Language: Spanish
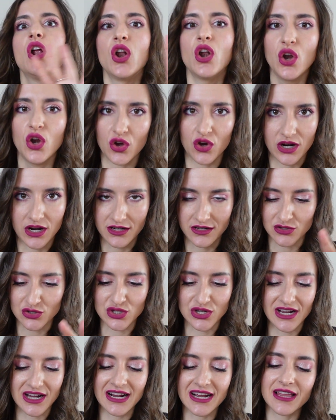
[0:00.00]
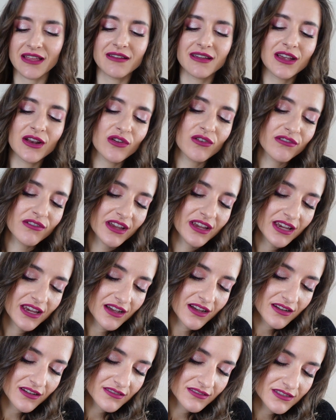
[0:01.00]
loca. O sea, cada vez que los
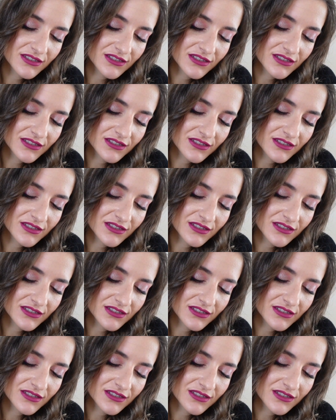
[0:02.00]
veía,